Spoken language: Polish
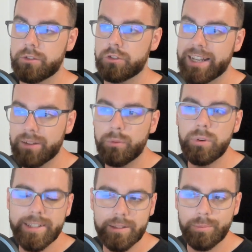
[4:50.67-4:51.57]
czy taka
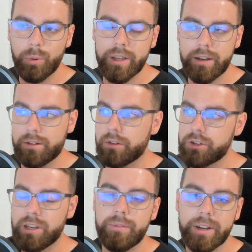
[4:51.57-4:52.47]
funkcja spełnia
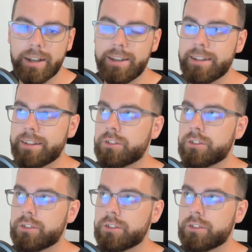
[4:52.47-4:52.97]
oczekiwania klienta,